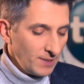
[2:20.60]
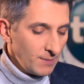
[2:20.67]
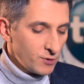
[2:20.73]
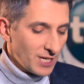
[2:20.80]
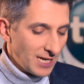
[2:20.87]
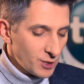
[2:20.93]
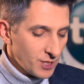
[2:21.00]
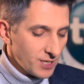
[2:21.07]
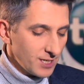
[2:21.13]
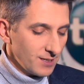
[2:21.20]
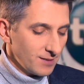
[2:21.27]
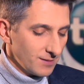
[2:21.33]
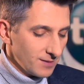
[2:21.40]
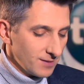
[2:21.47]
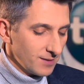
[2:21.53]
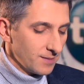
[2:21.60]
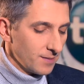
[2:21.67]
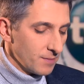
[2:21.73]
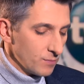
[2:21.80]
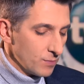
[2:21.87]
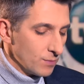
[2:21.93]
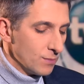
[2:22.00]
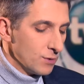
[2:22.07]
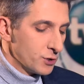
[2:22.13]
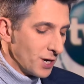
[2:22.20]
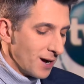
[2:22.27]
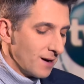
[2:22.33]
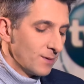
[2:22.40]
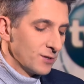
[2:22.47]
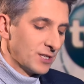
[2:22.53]
tamtym czasie y,
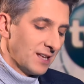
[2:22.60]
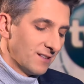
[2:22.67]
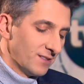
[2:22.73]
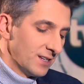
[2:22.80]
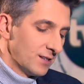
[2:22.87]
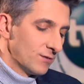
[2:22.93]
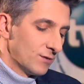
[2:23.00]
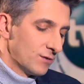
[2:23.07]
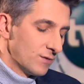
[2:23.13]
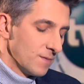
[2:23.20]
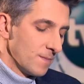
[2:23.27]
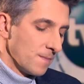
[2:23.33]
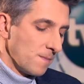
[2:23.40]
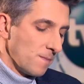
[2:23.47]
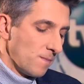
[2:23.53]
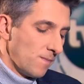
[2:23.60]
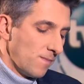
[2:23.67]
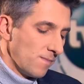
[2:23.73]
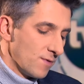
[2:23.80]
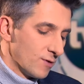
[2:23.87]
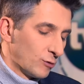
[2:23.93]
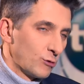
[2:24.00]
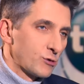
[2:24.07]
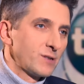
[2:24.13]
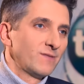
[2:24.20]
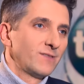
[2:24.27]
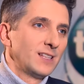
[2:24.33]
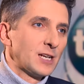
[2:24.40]
musiała być dla wielu dużym